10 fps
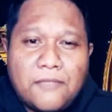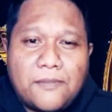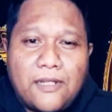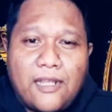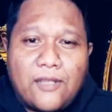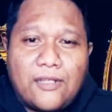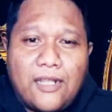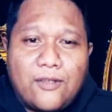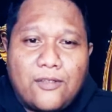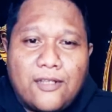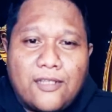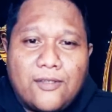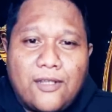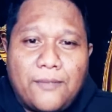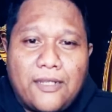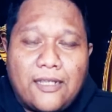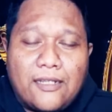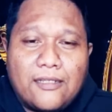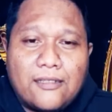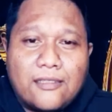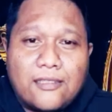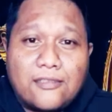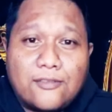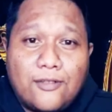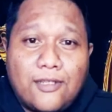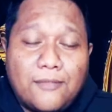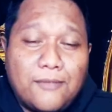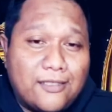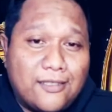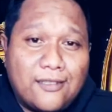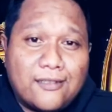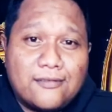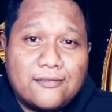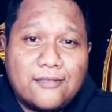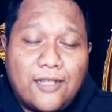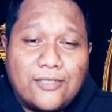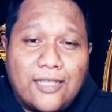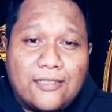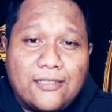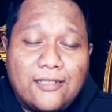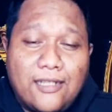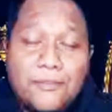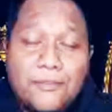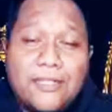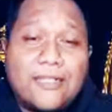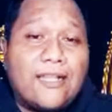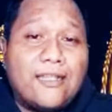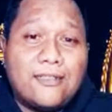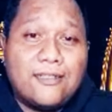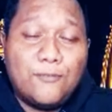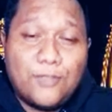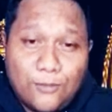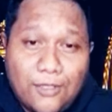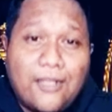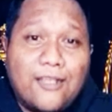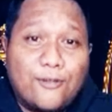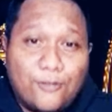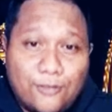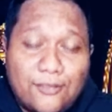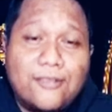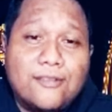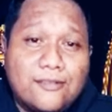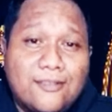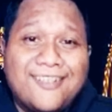Mas pernah ngelakuin hal konyol atau hal paling aneh ketika sekolah? Banyak. Kalau saat ini lagi nemenin kalian gini buat gue hal yang konyol ini.